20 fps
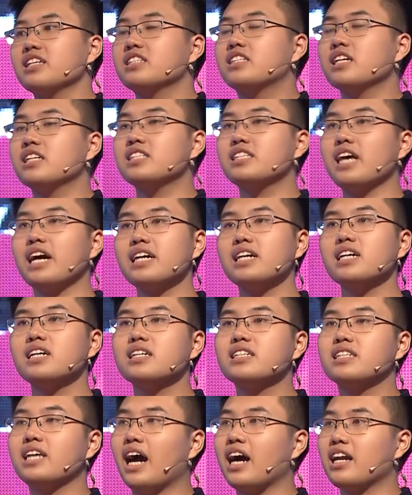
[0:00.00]
chính sách,
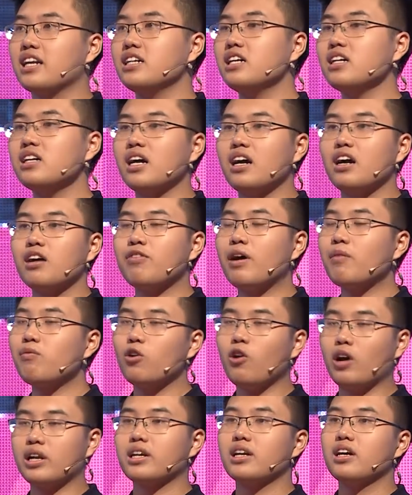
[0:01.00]
nhà nước, pháp
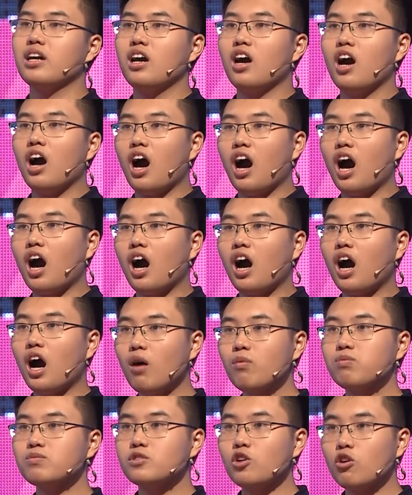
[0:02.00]
luật, họ
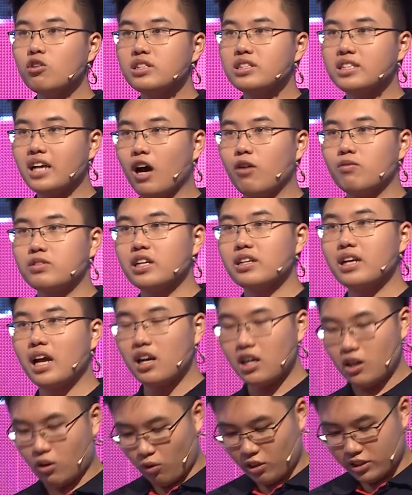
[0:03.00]
không tôn trọng những năng
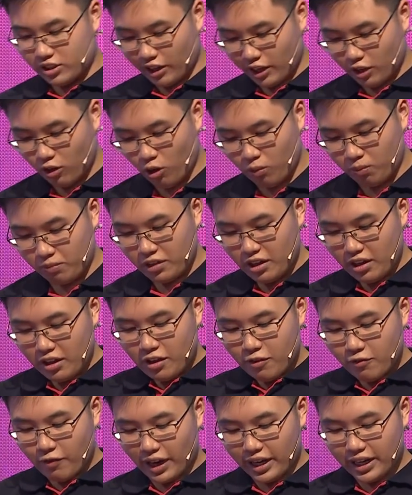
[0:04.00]
lực của siêu anh hùng.
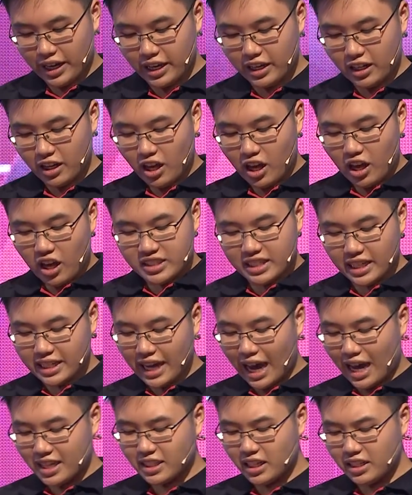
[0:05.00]
Vậy nên sẽ
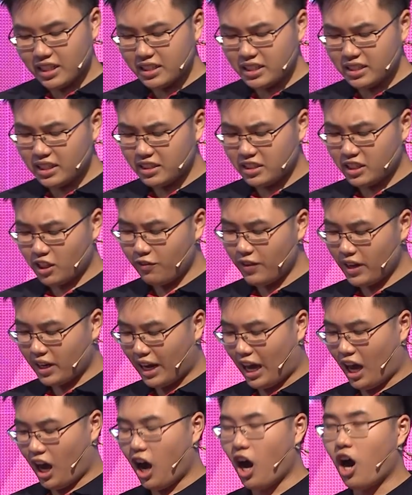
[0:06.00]
càng dẫn tới việc
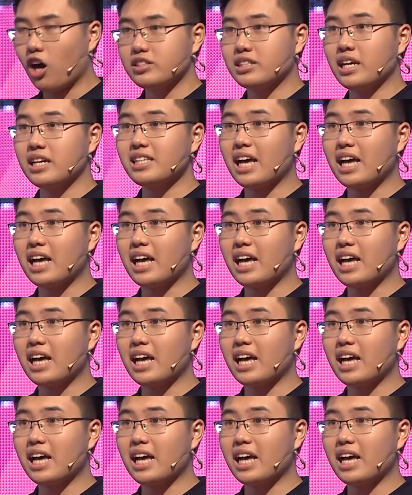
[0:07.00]
là họ dễ